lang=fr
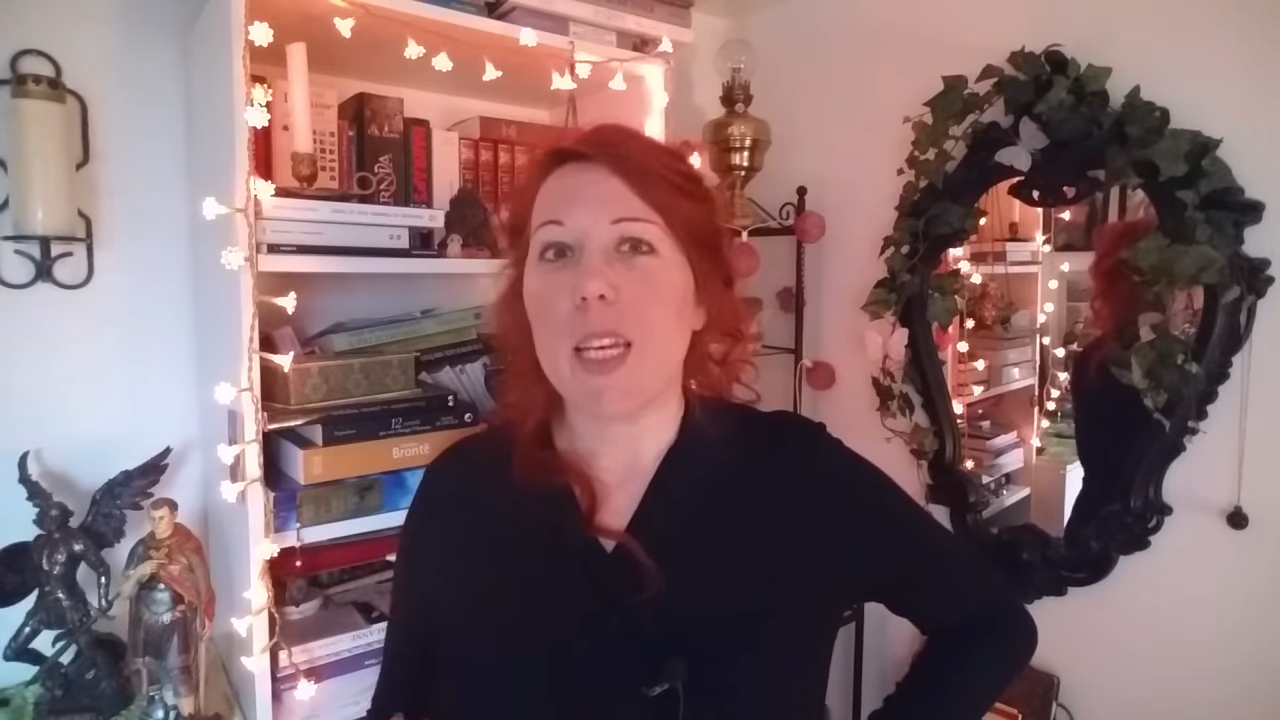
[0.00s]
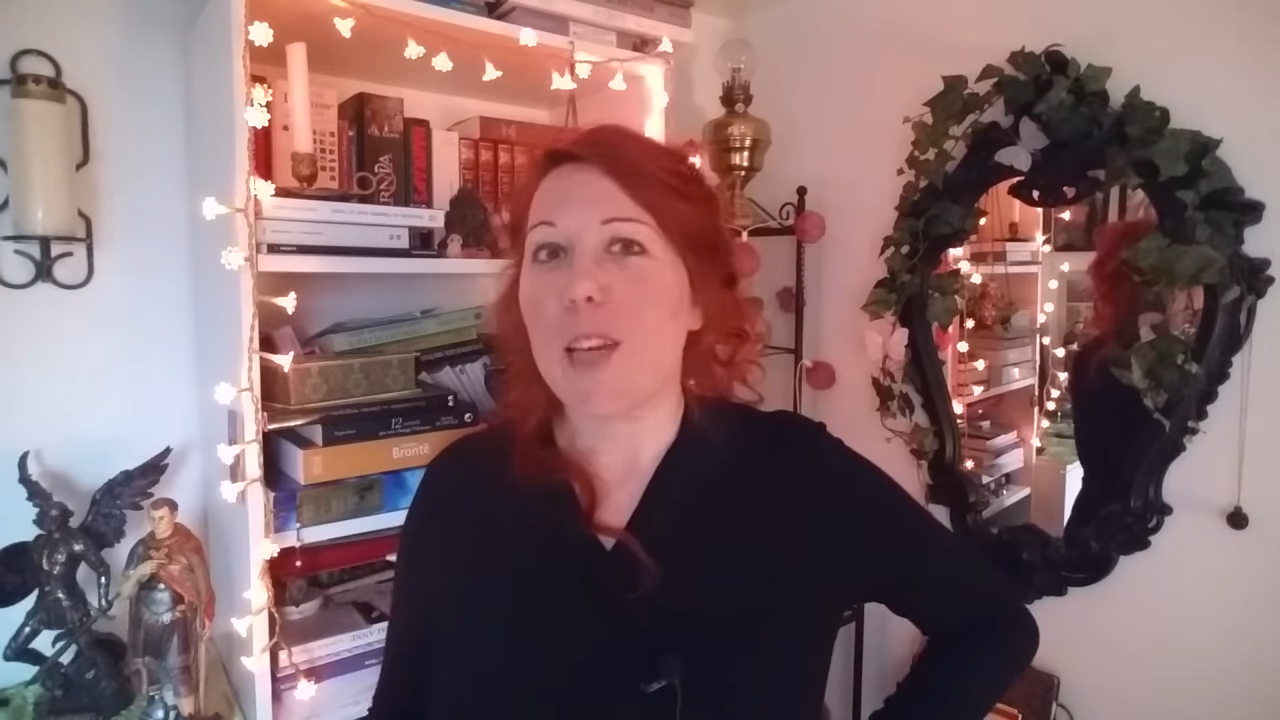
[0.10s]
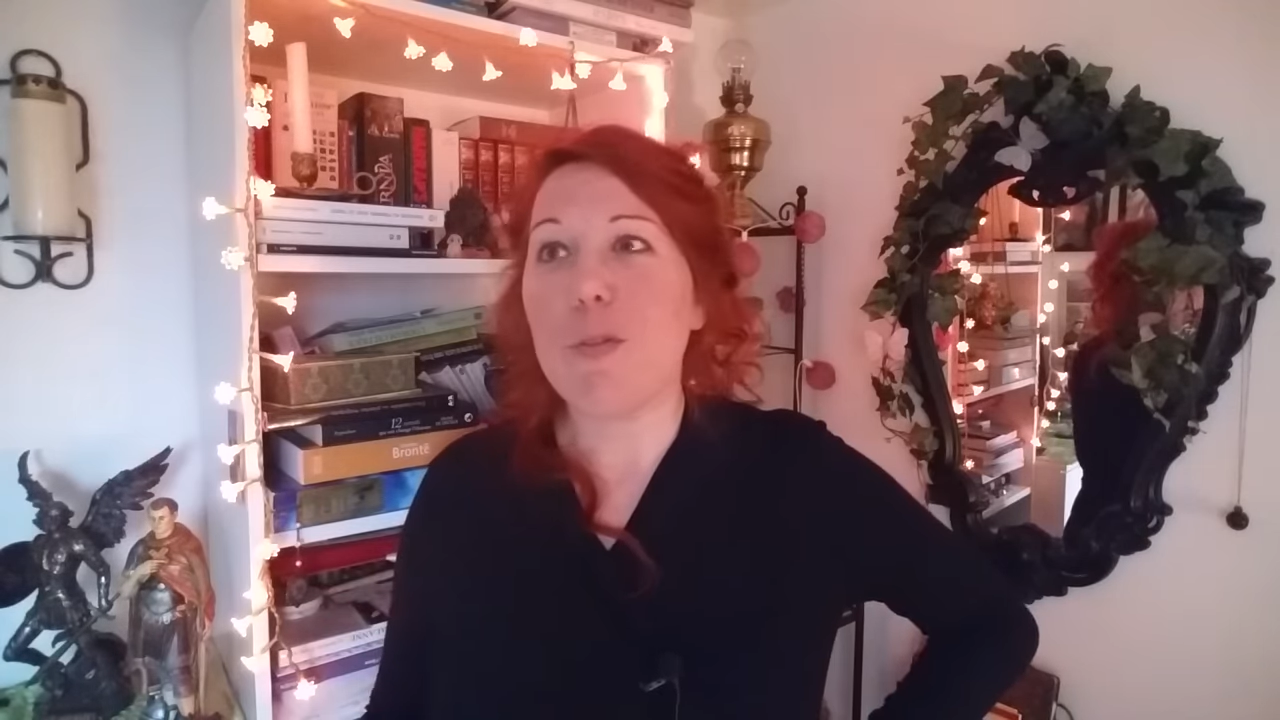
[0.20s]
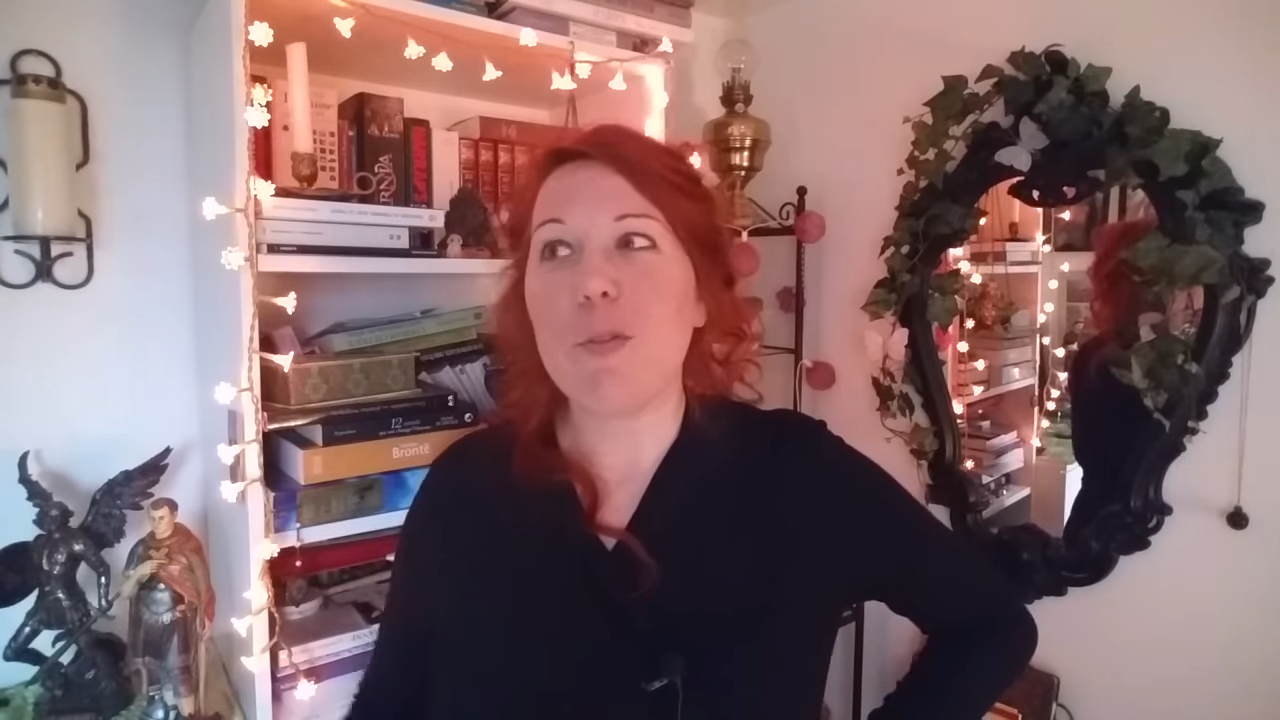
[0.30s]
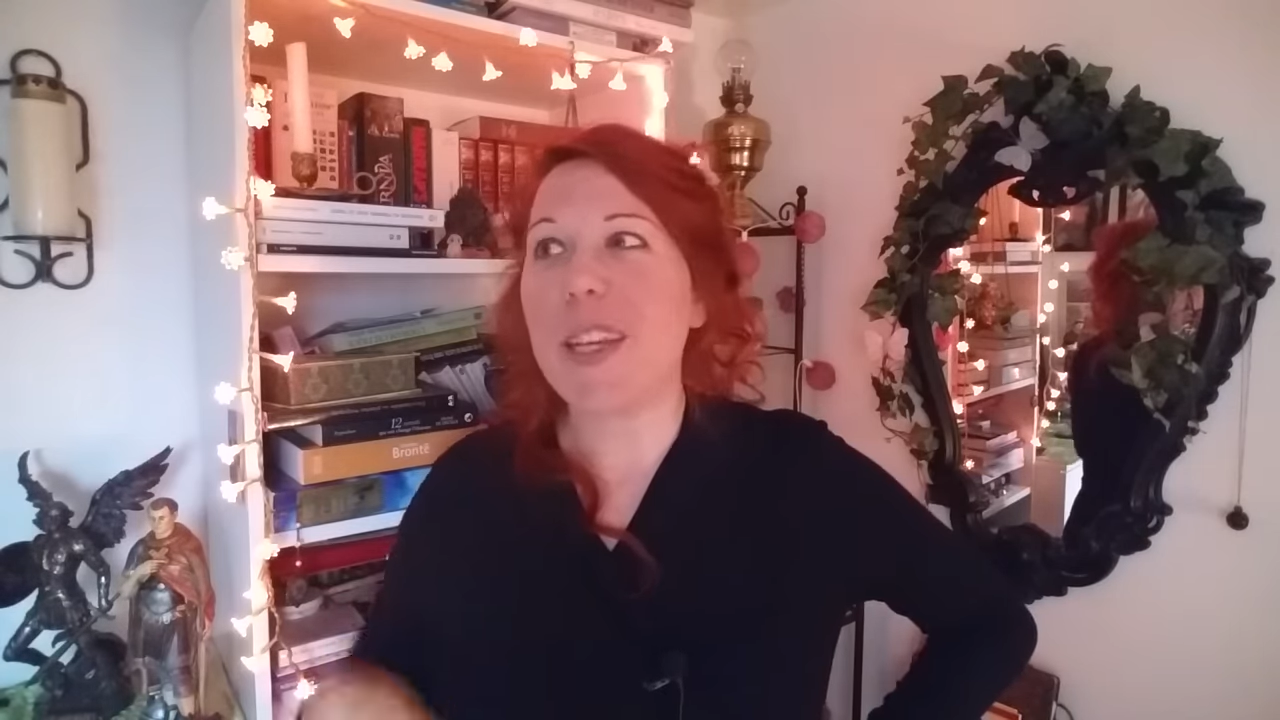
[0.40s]

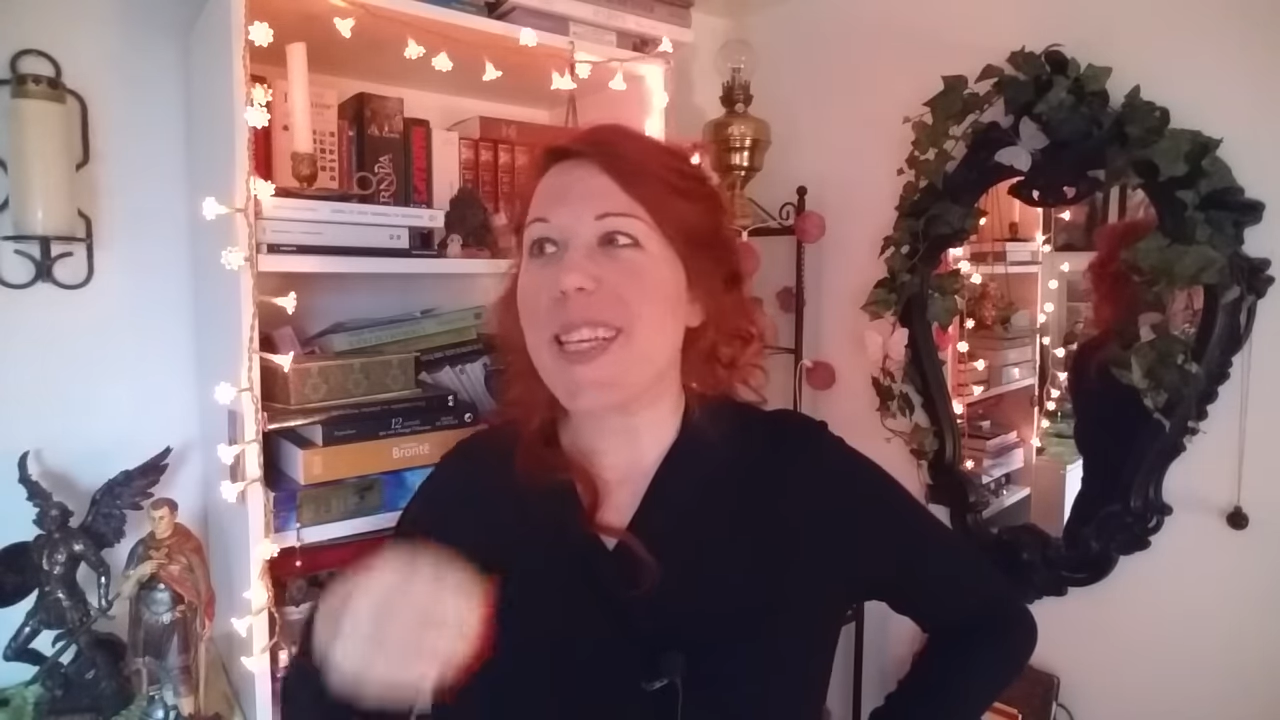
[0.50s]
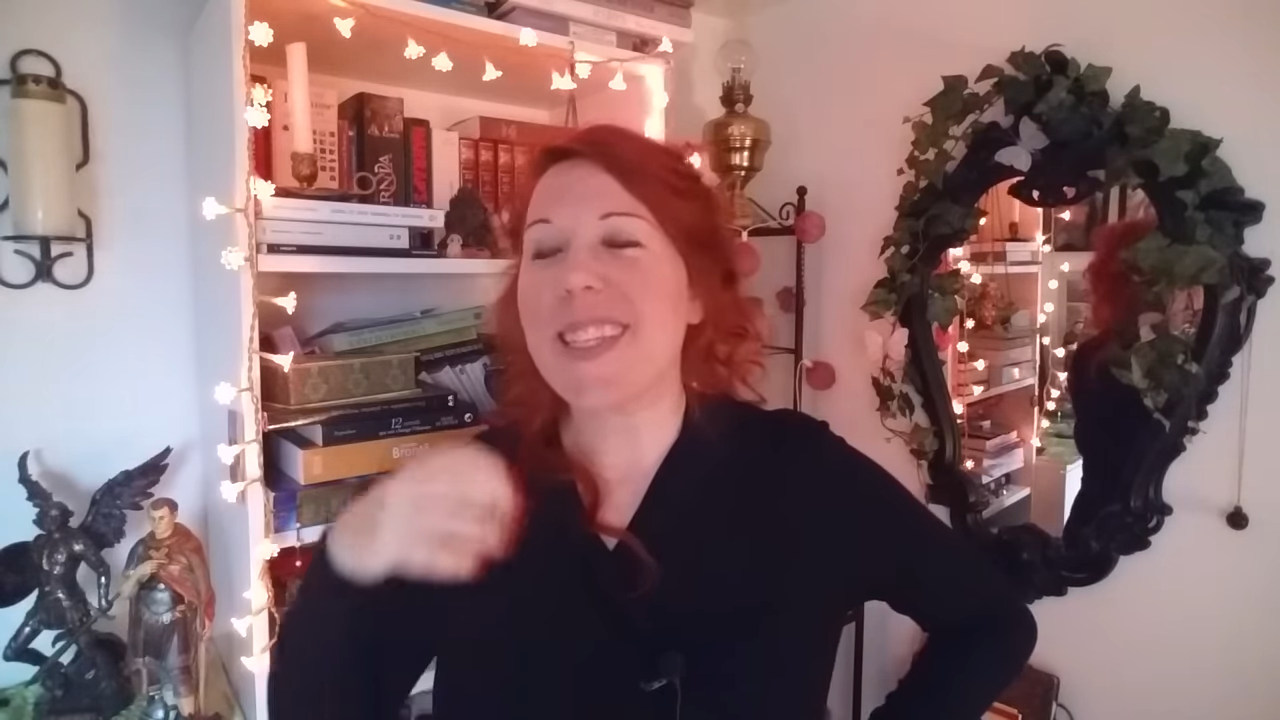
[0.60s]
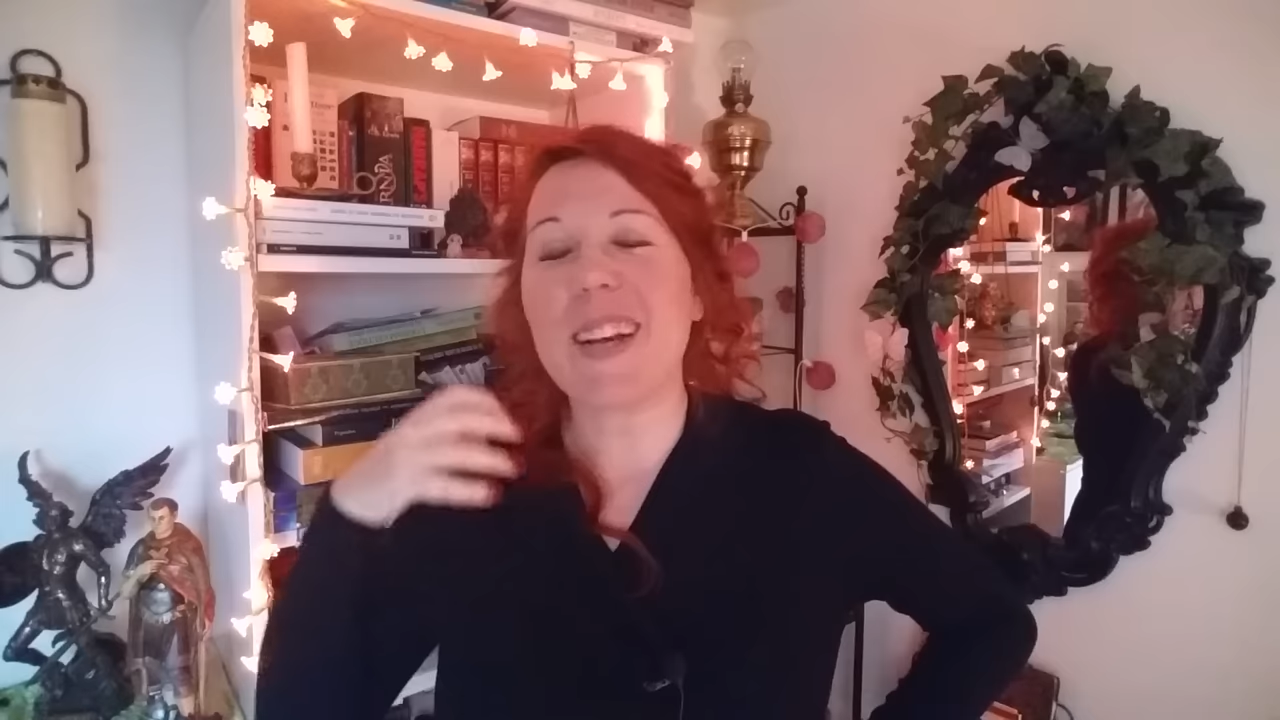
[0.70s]
Et vous voyez,